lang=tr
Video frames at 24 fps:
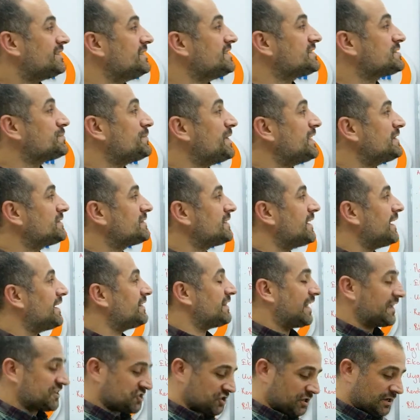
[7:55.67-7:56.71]
hizmet
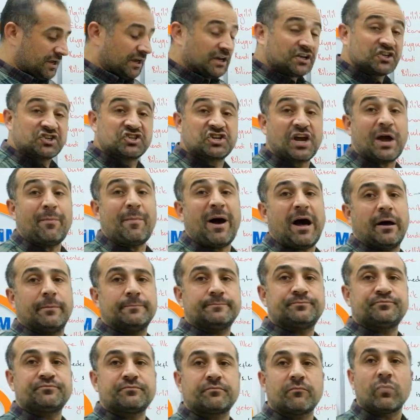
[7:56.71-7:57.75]
eder.
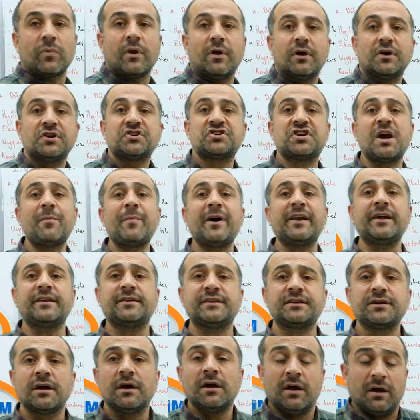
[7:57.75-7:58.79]
Şema Şema
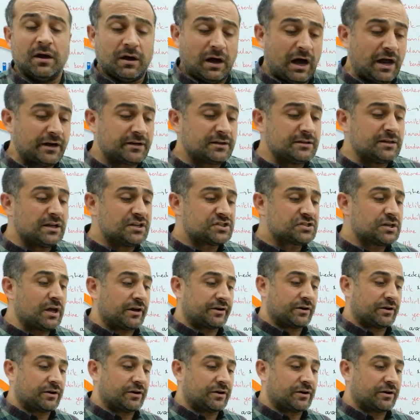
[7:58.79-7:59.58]
nedir? Arkadaşlar